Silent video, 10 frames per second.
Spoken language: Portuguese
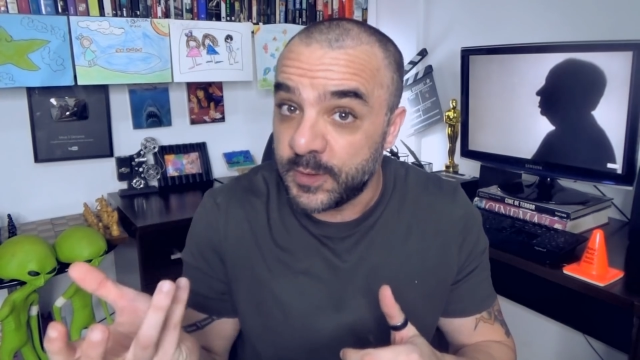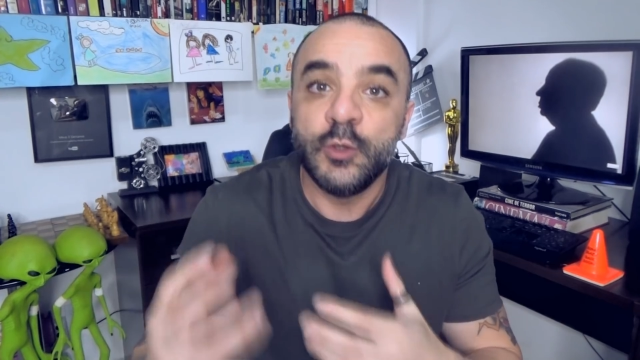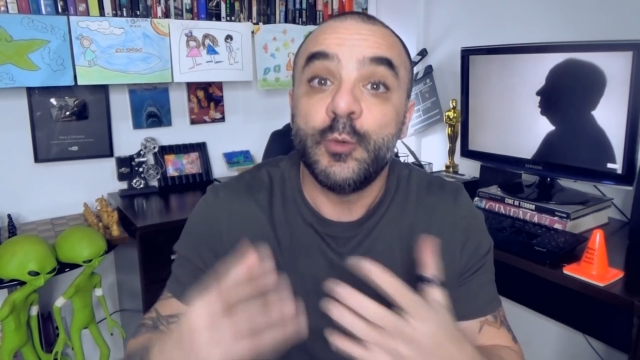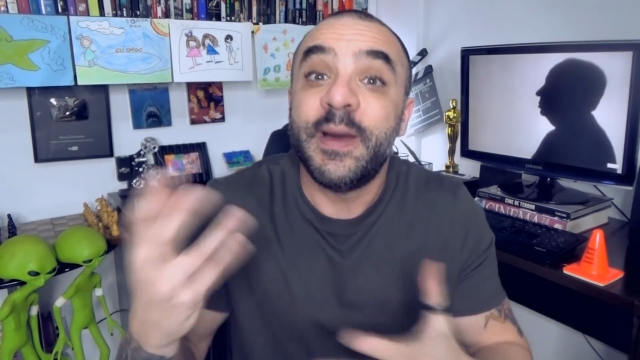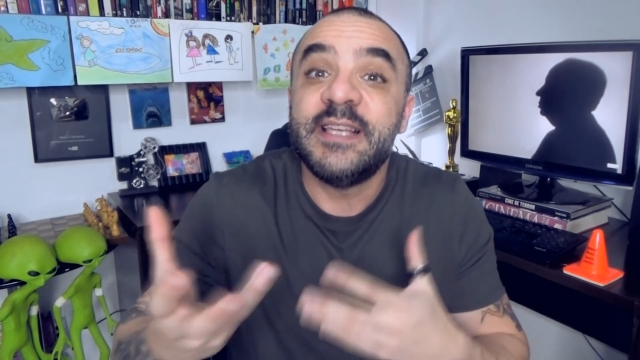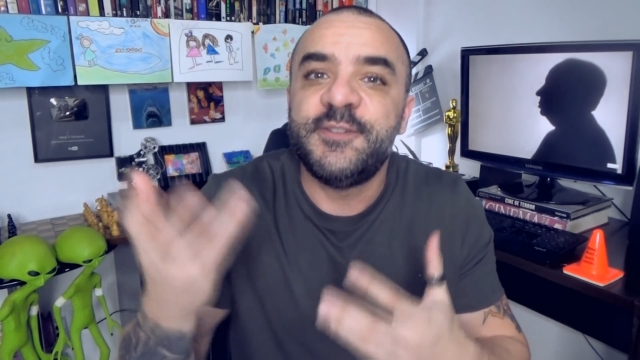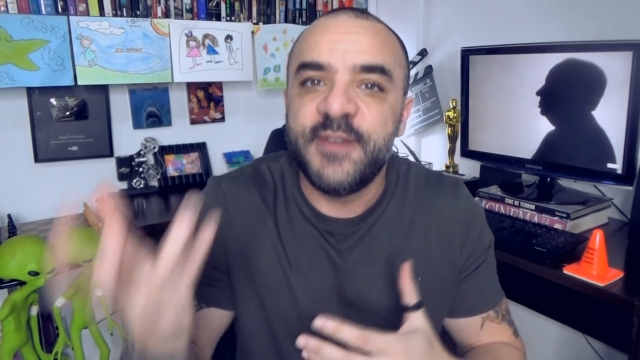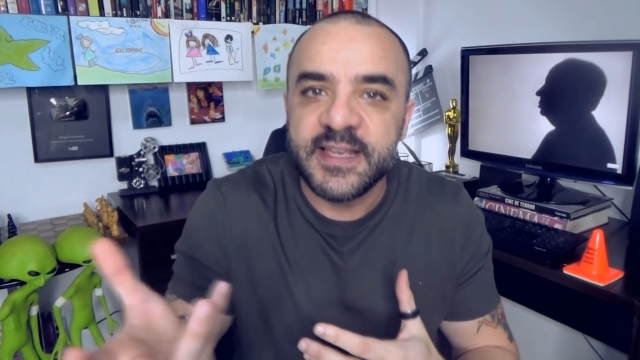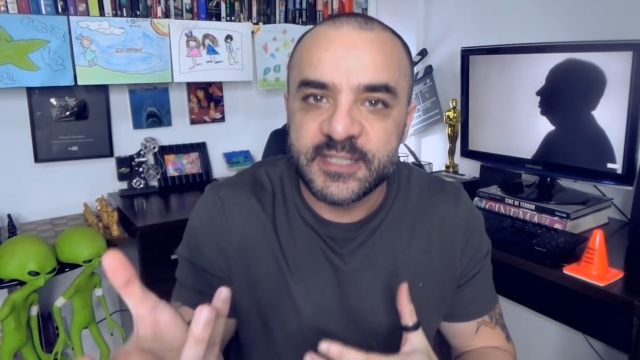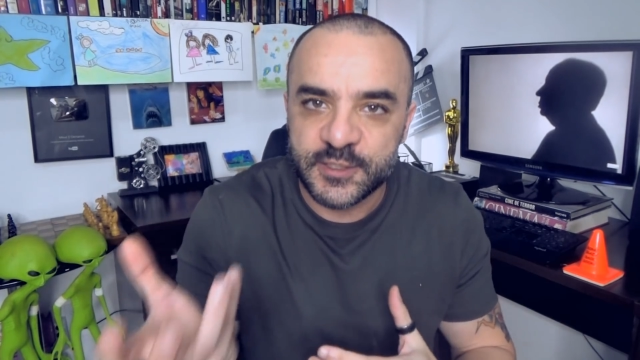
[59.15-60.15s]
Quanto mais
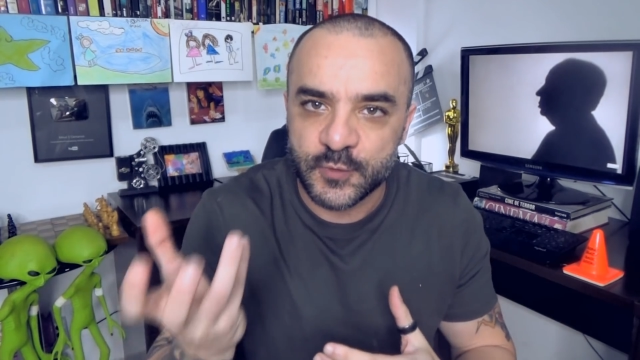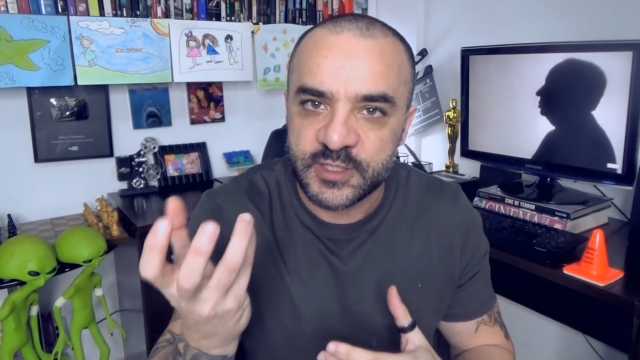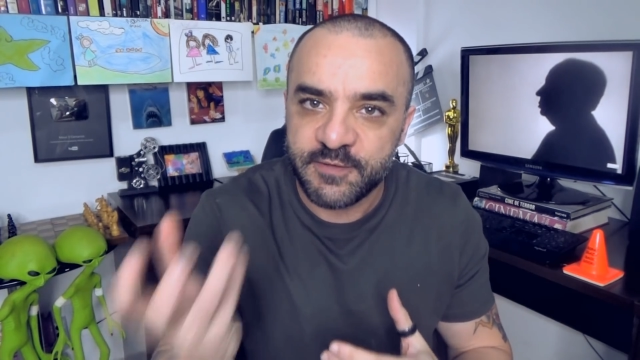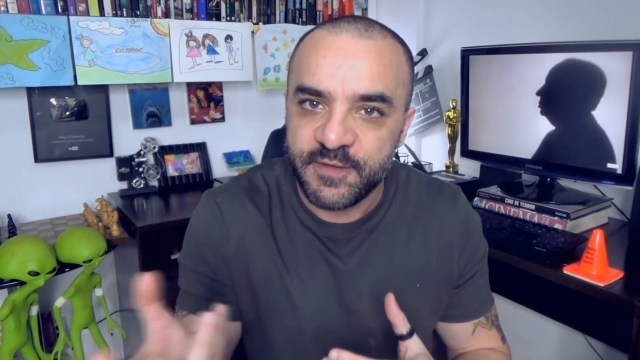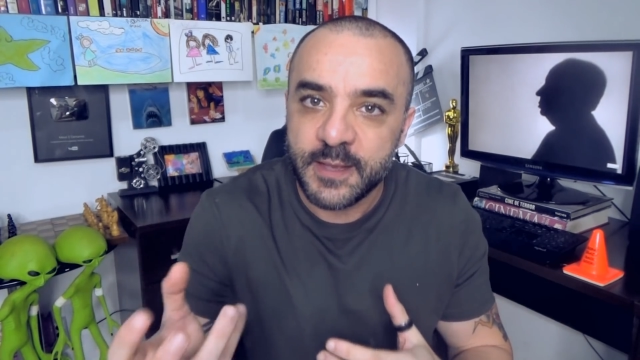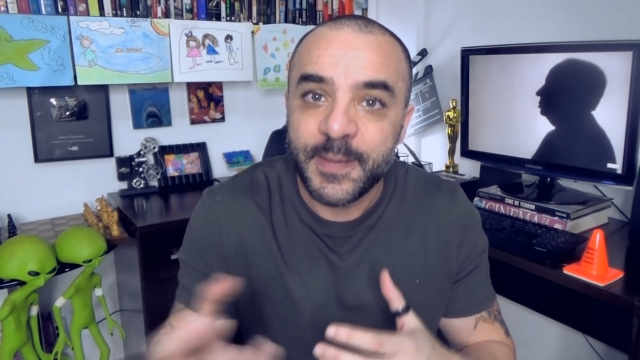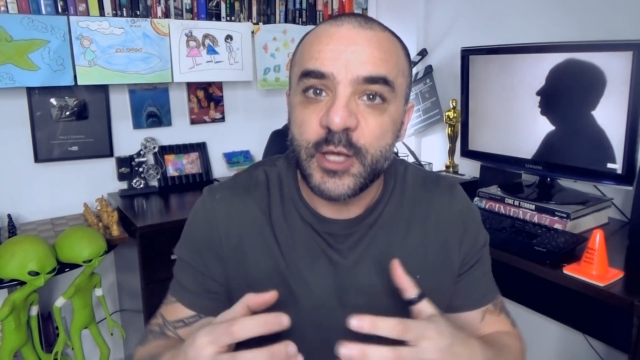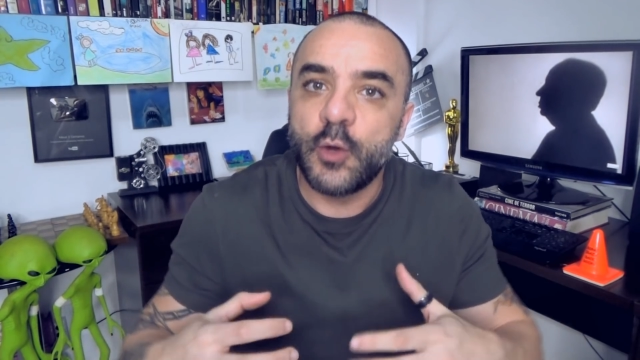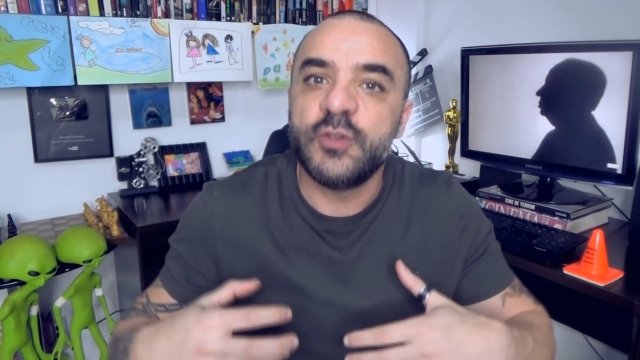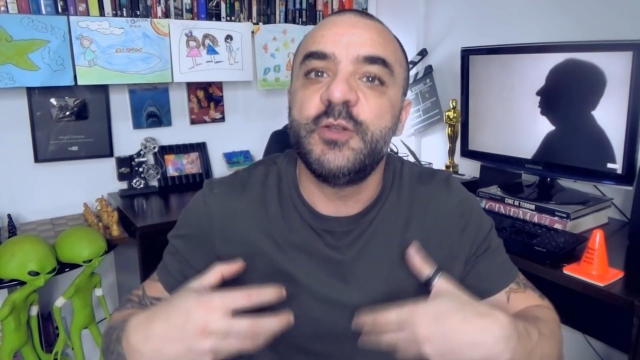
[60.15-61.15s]
vezes você vê,
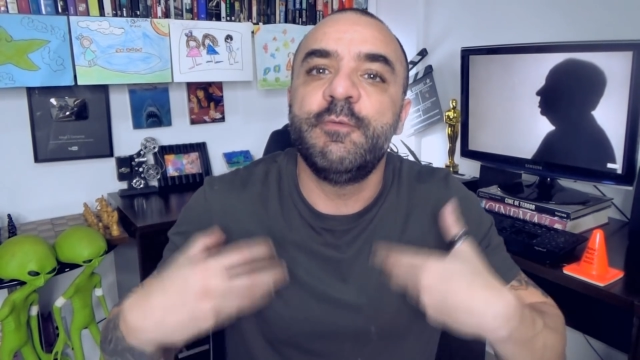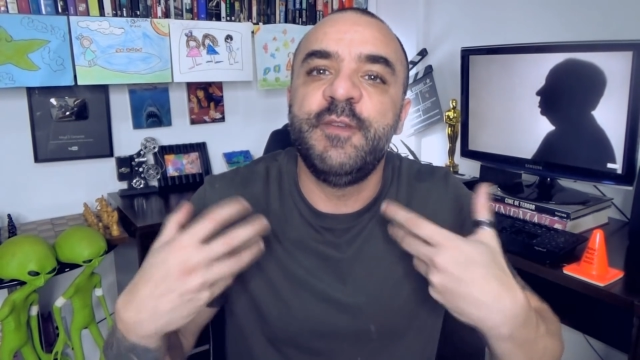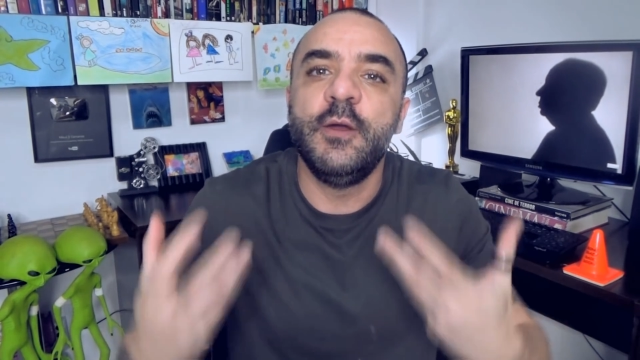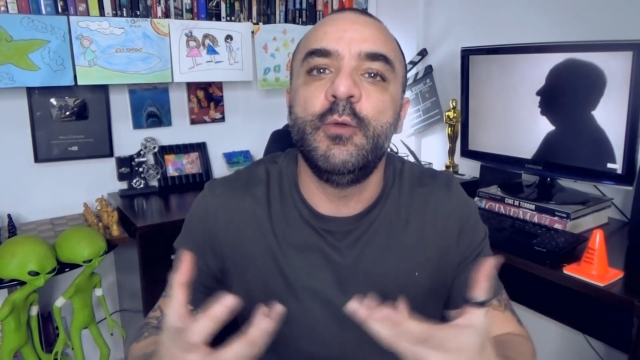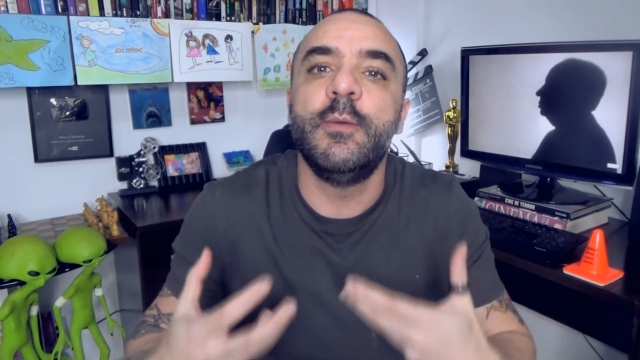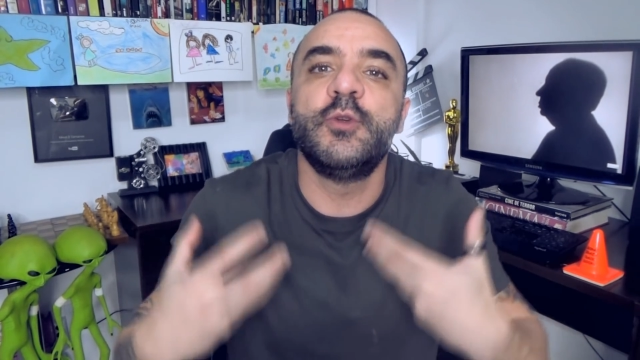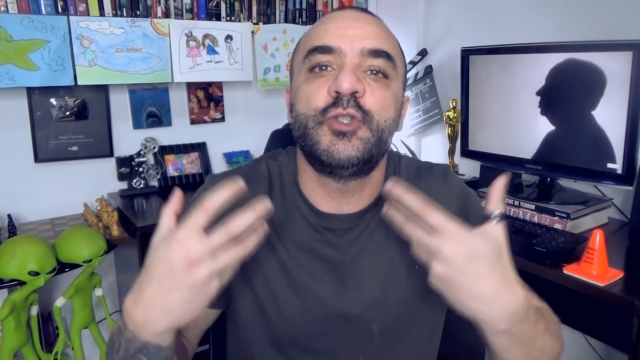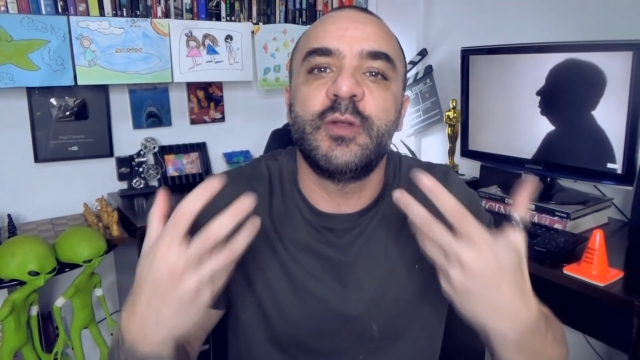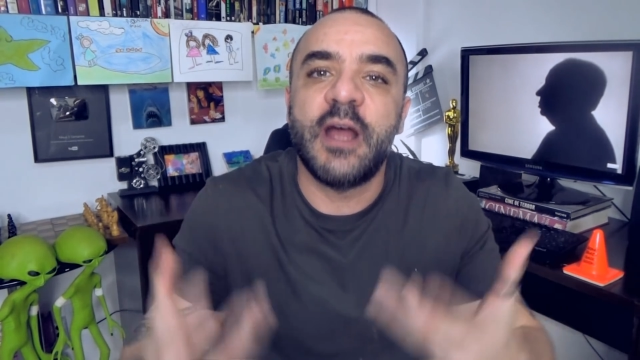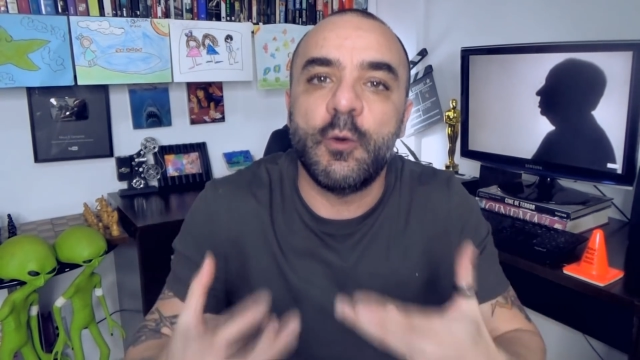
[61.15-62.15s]
maior o seu vínculo
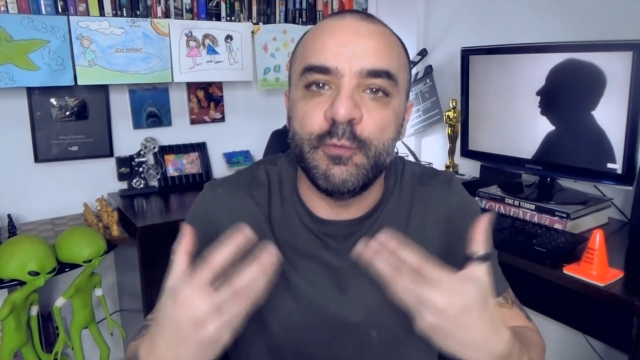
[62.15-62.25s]
emocional